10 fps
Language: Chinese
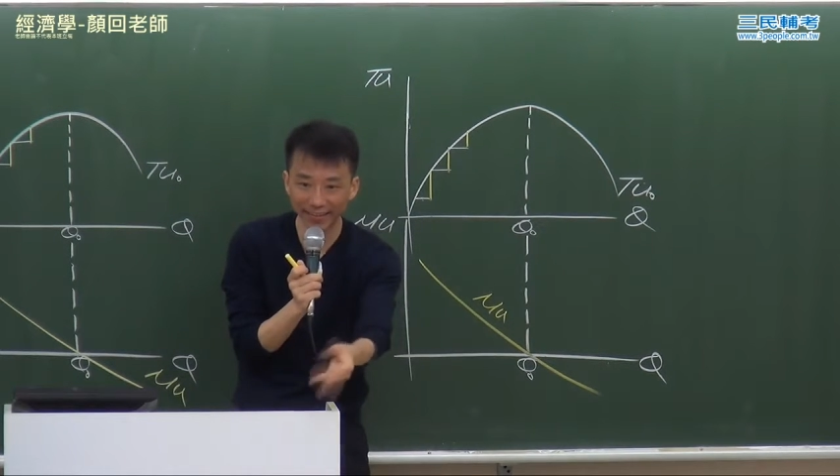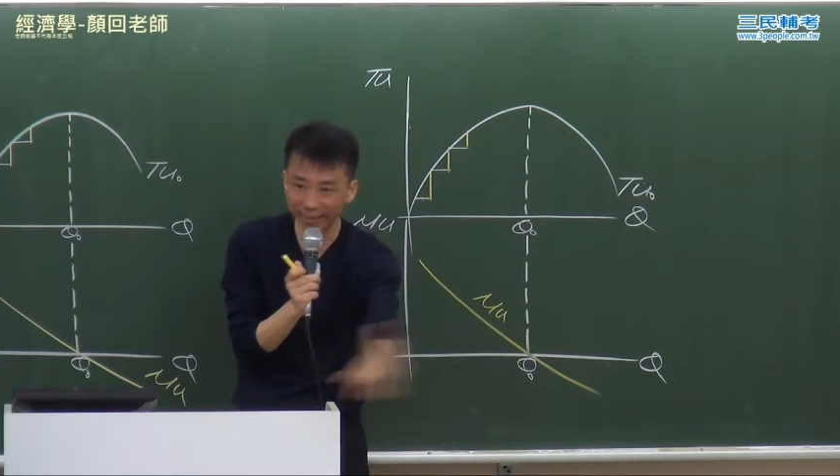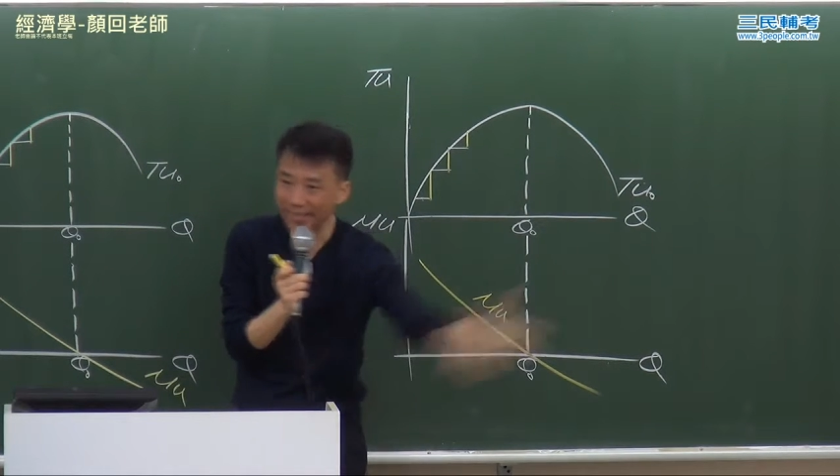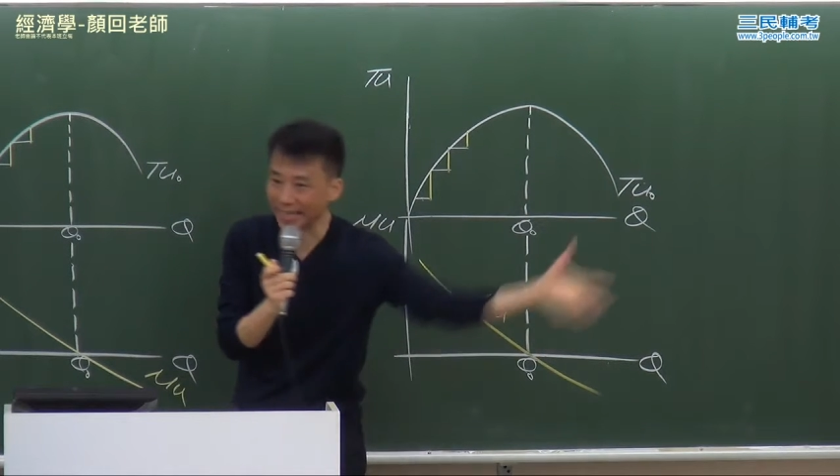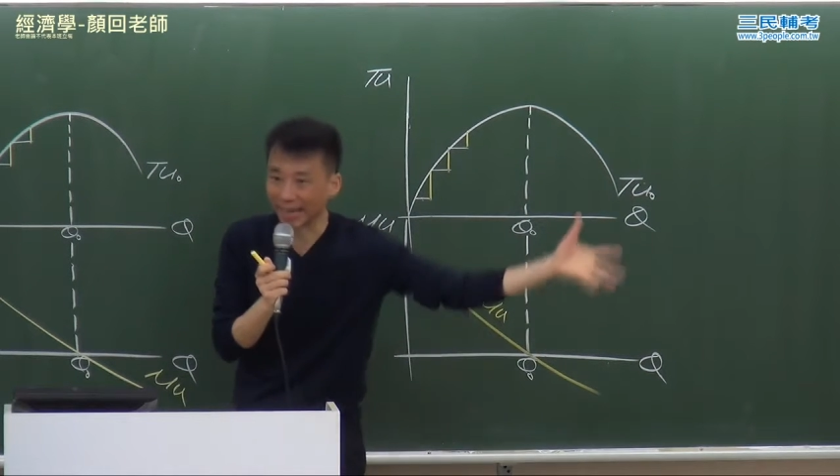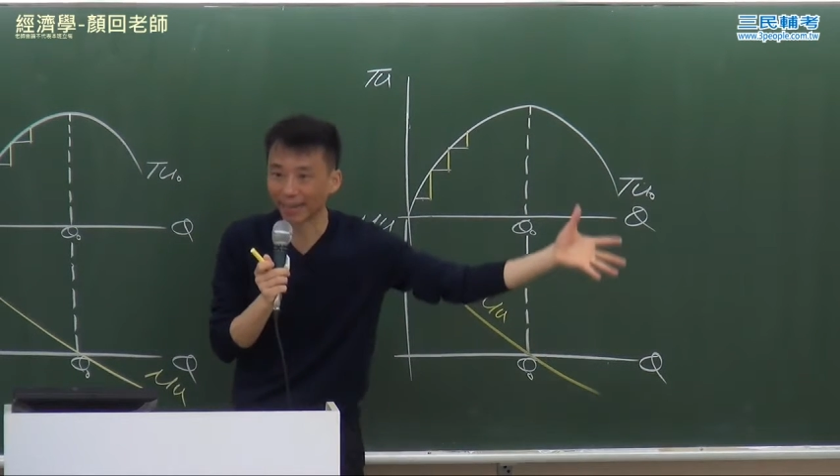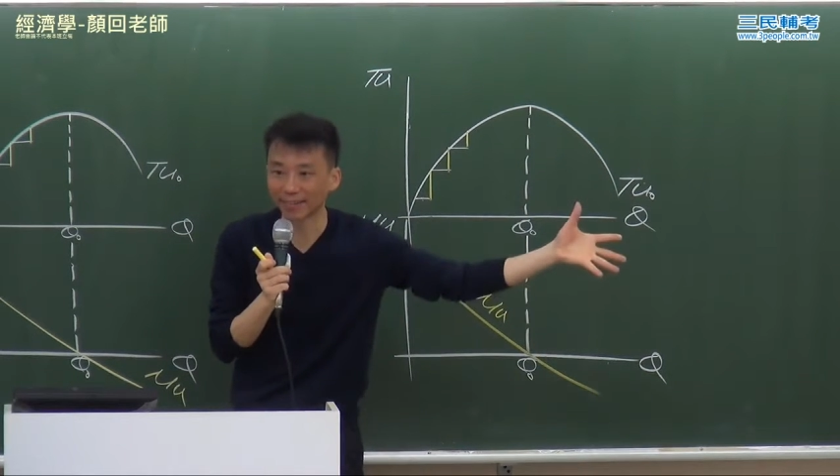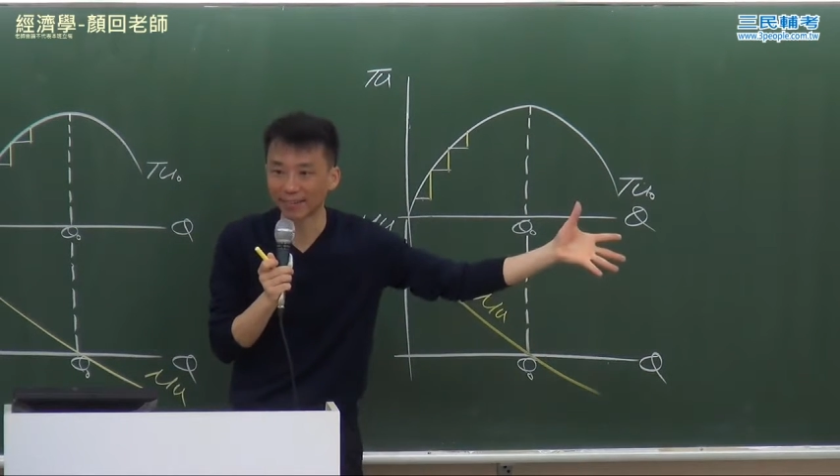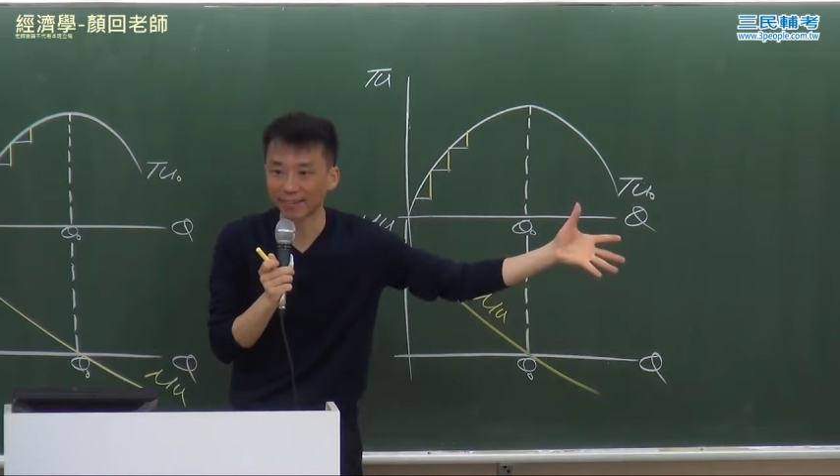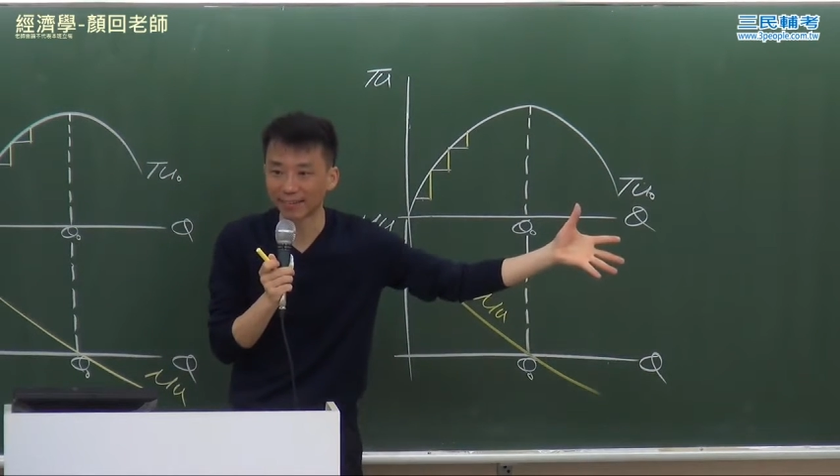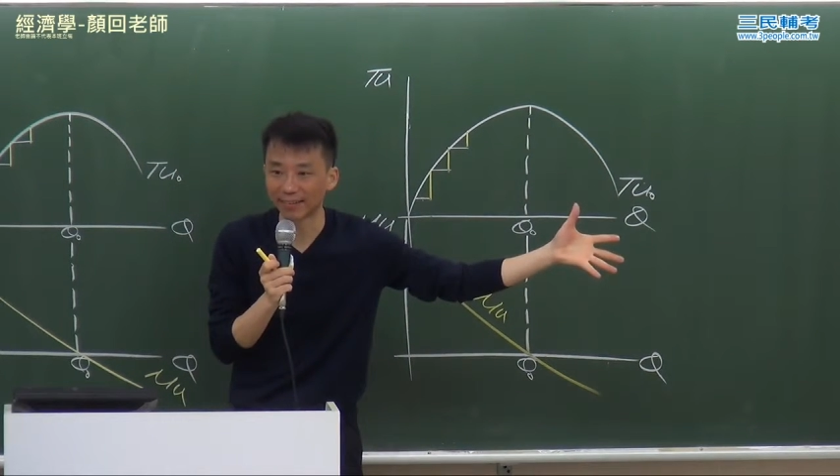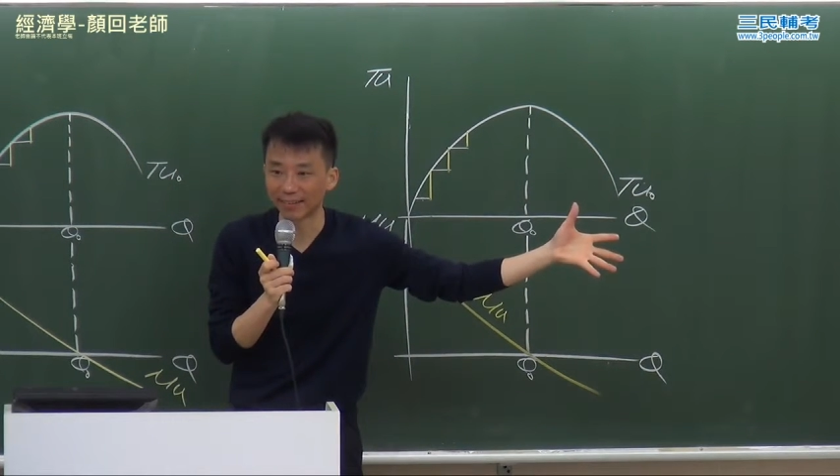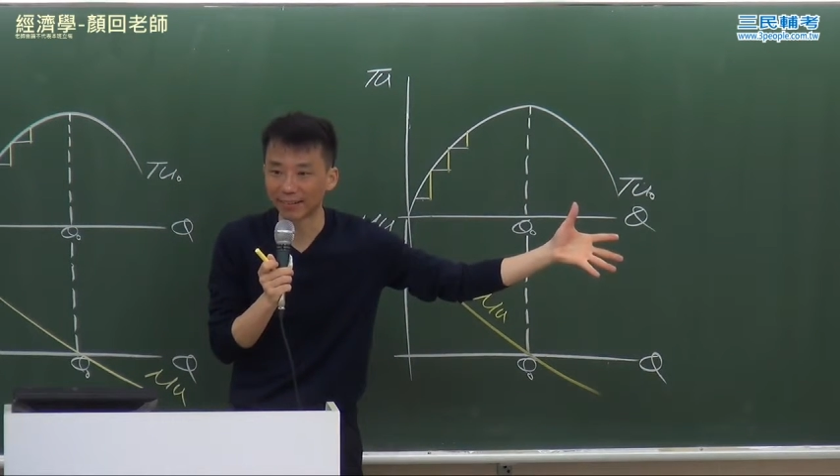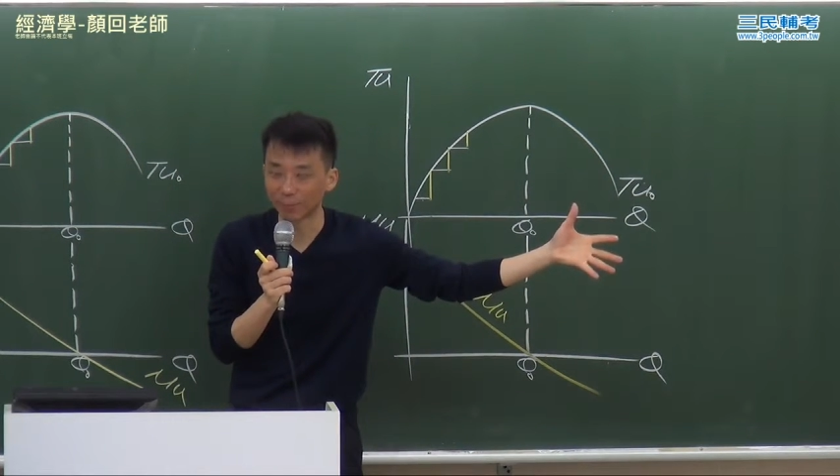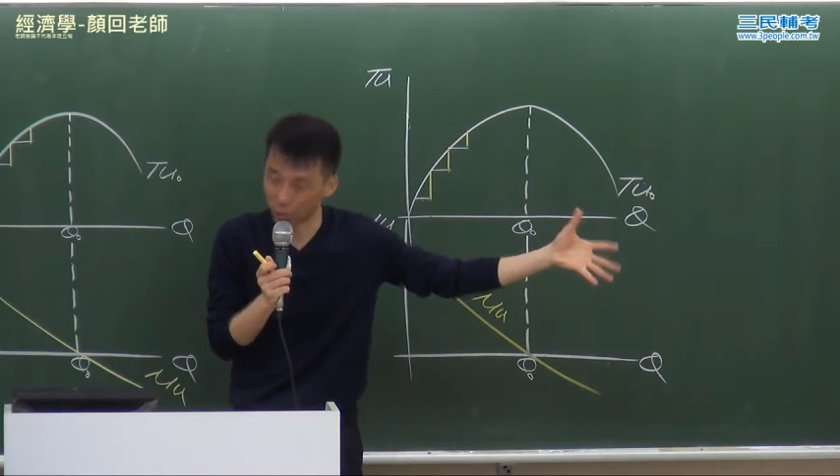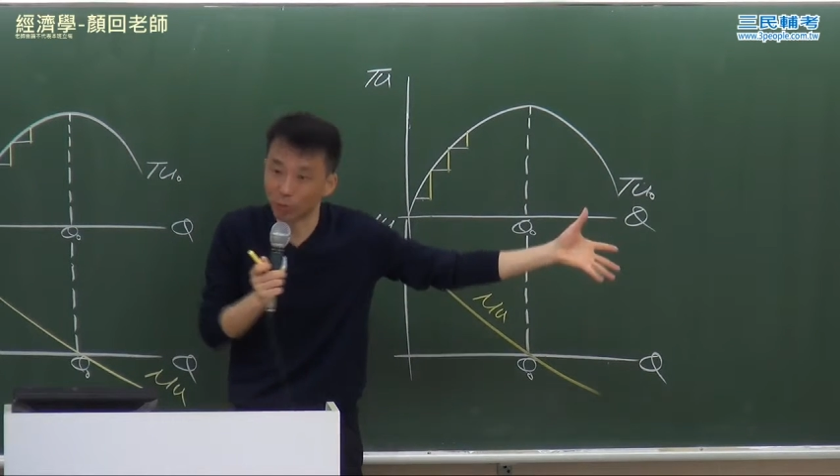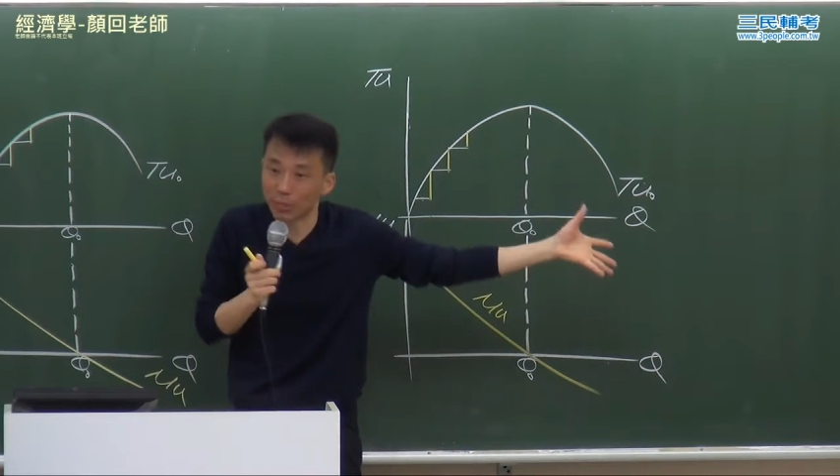递减，就